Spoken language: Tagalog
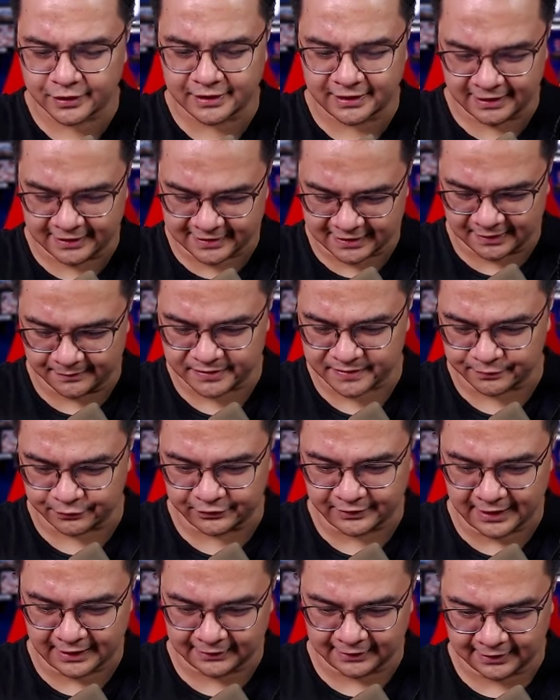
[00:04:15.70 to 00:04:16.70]
i-gems po
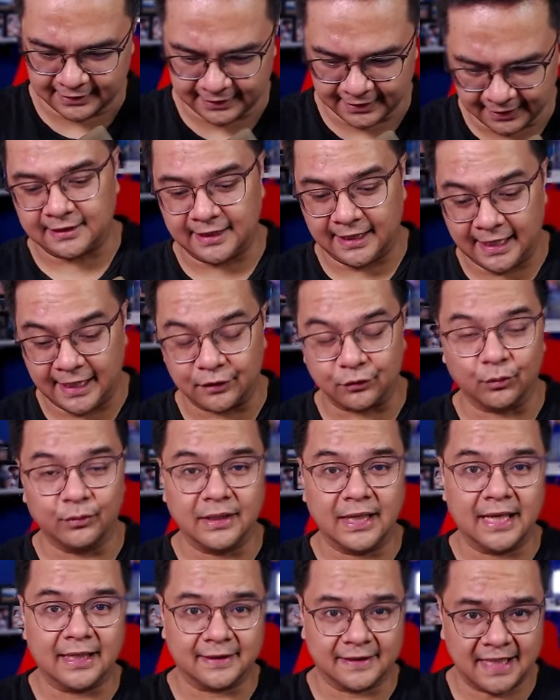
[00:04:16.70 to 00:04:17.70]
natin yan. Ito
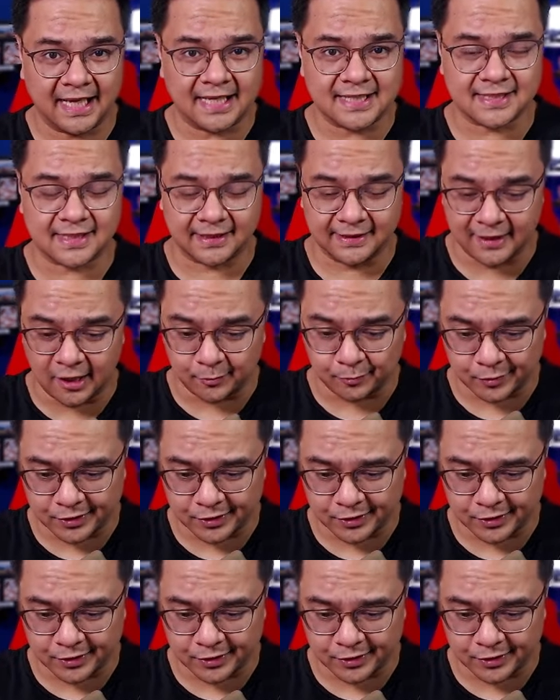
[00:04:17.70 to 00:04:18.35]
na, task number